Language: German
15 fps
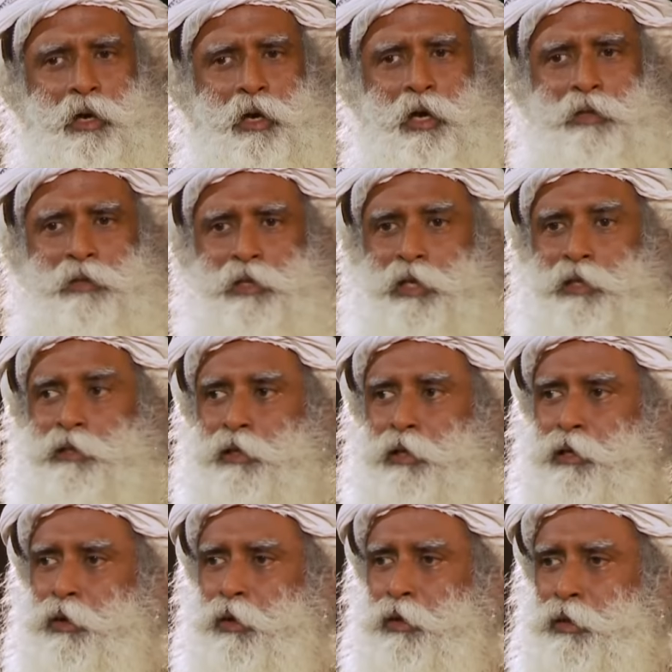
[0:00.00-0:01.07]
Und
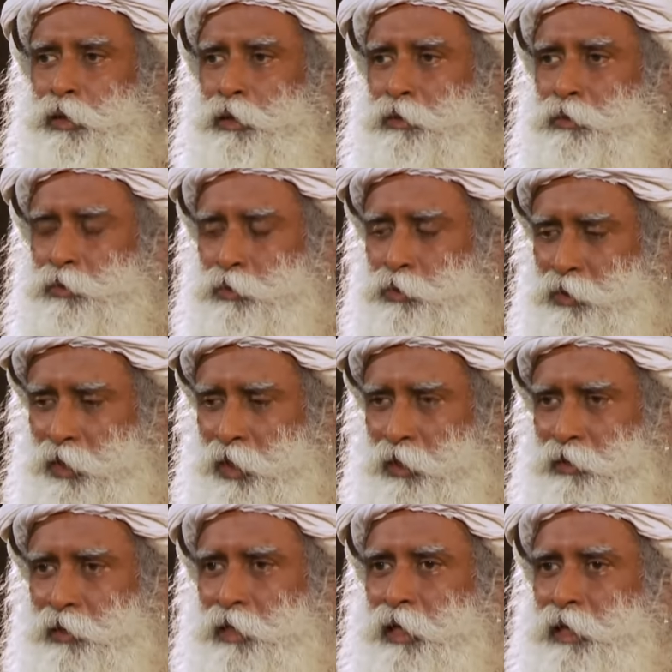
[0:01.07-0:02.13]
dann wird die
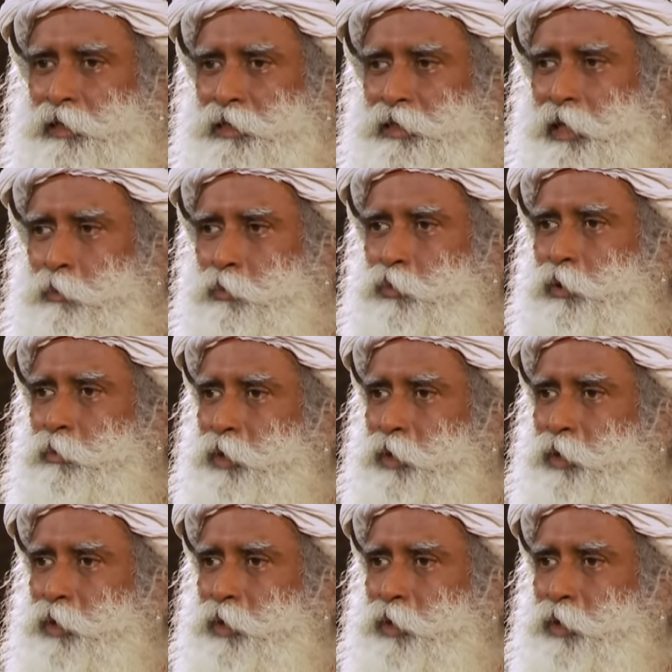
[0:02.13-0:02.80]
Sehnsucht, den nächsten